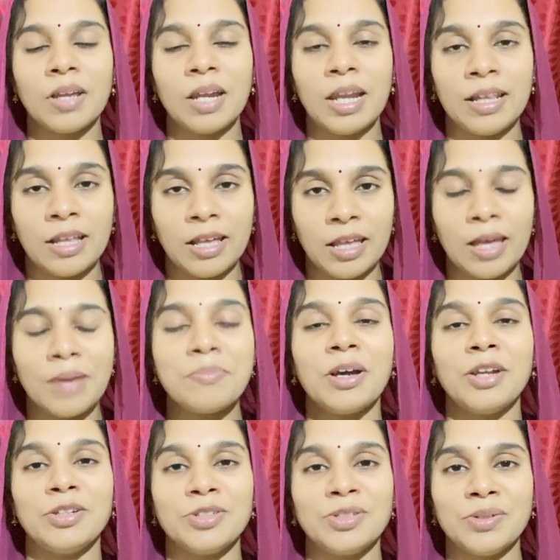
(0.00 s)
లేదా ఏ
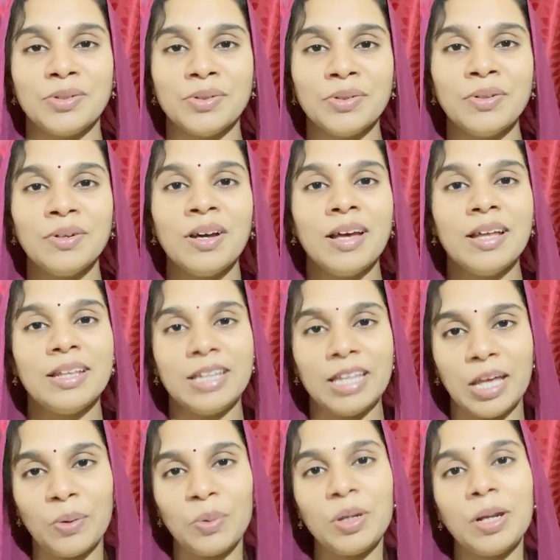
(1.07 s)
మనుష్యుడు
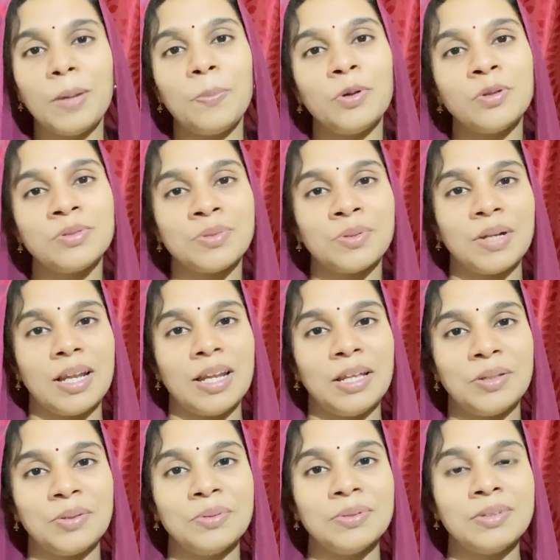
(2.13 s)
దేవుణ్ణి ఎప్పుడూ
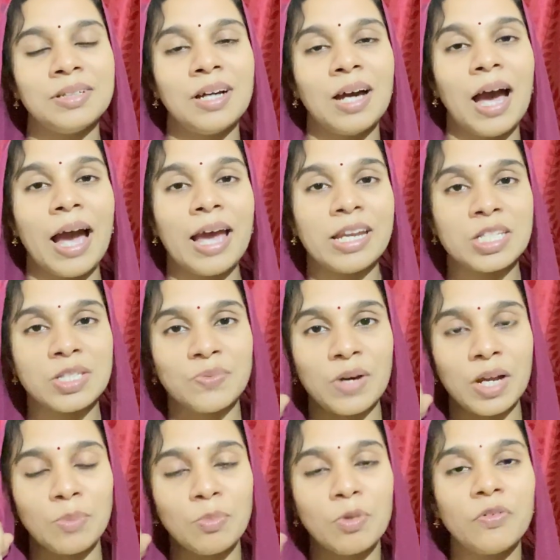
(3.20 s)
చూడలేదు ఆయన
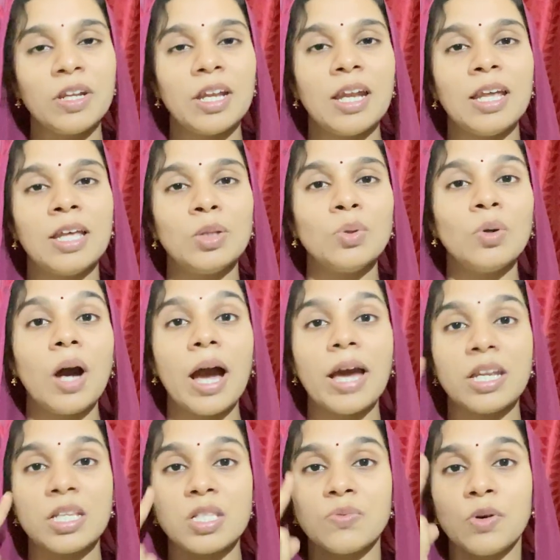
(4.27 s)
స్వరము వినలేదు
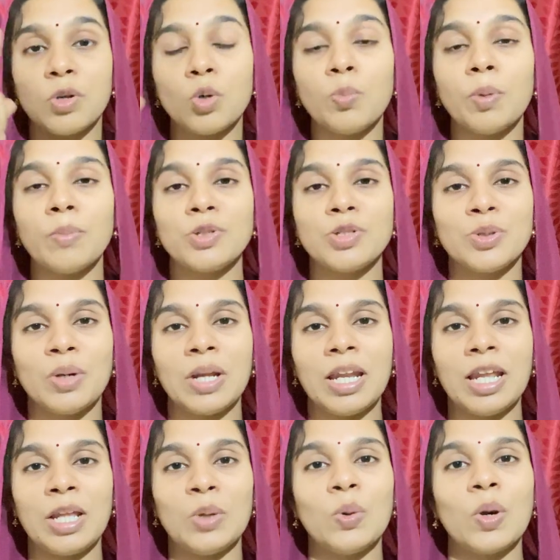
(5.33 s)
ఆయన స్వరూపము
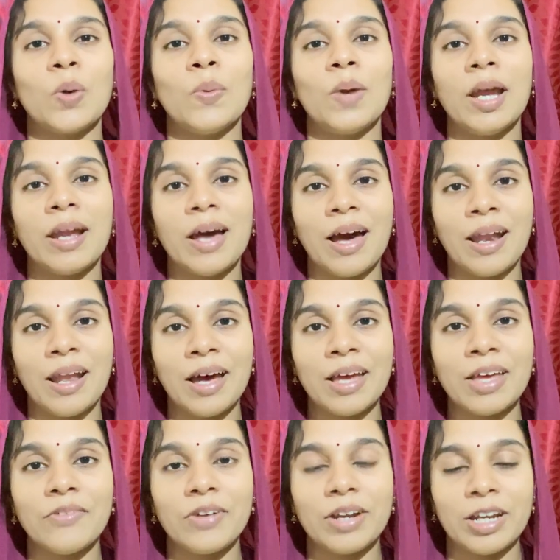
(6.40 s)
చూడలేదు ఒకవేళ అలా
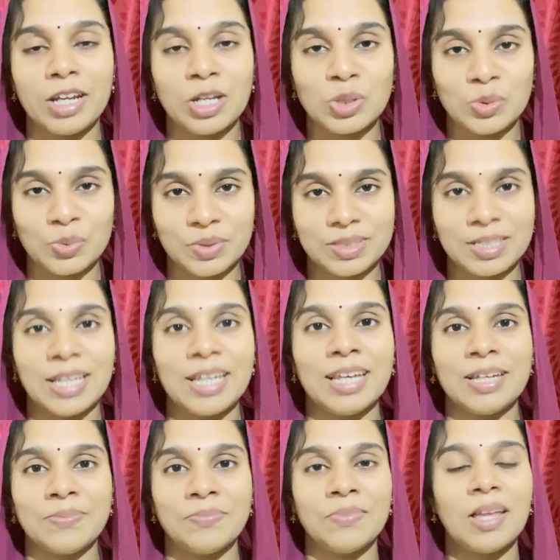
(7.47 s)
ఎవరైనా చూస్తే
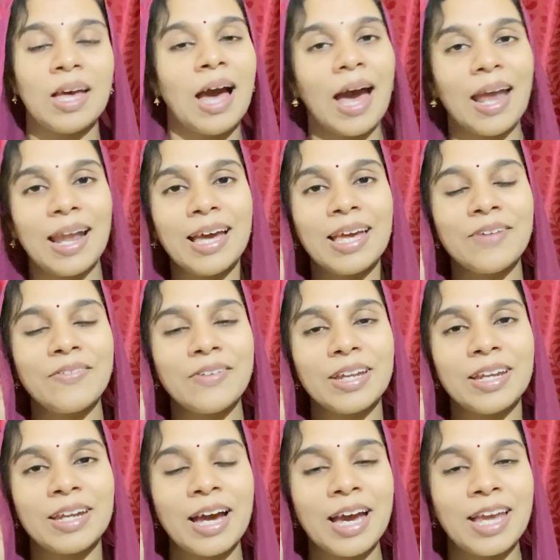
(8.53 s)
అలా
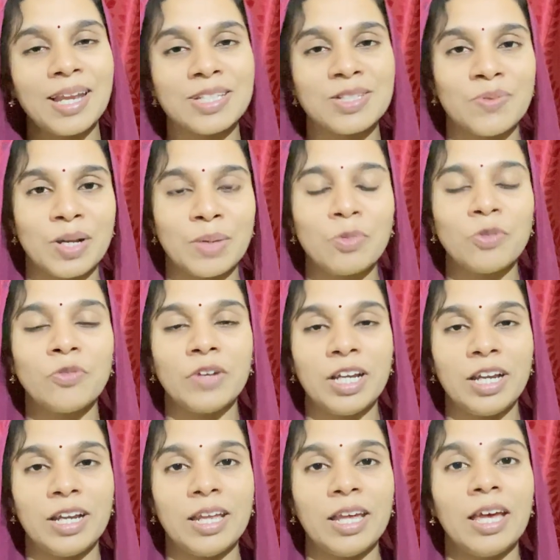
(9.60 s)
ఎవరైనా ఆయన స్వరము
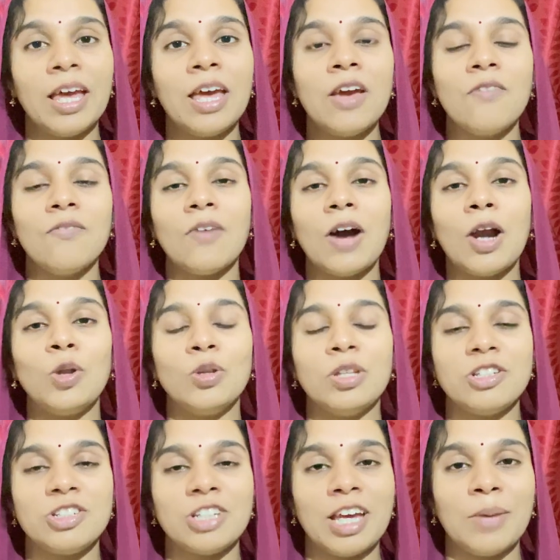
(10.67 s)
వింటే వాళ్ళు
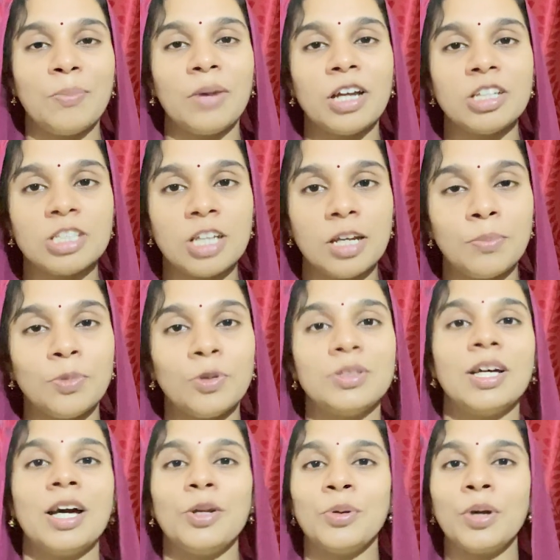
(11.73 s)
నిశ్చయంగా
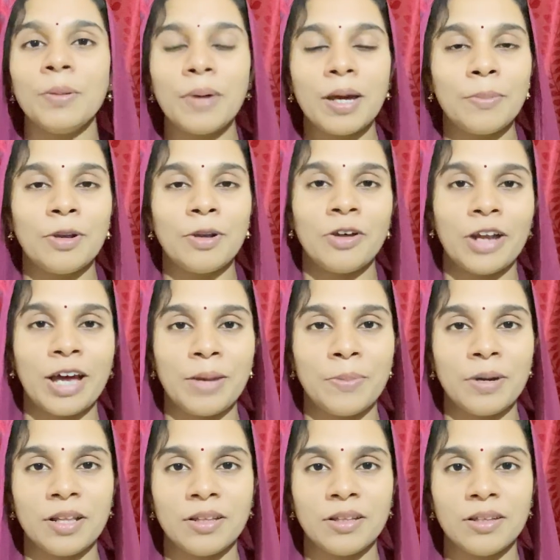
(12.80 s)
చనిపోతారు అని బైబిల్లో
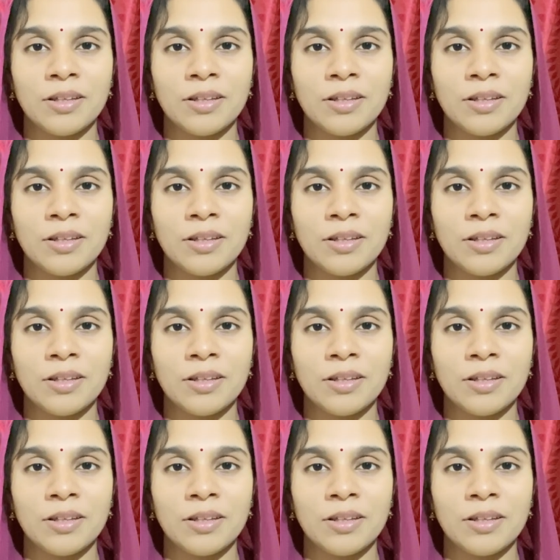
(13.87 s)
రాయబడి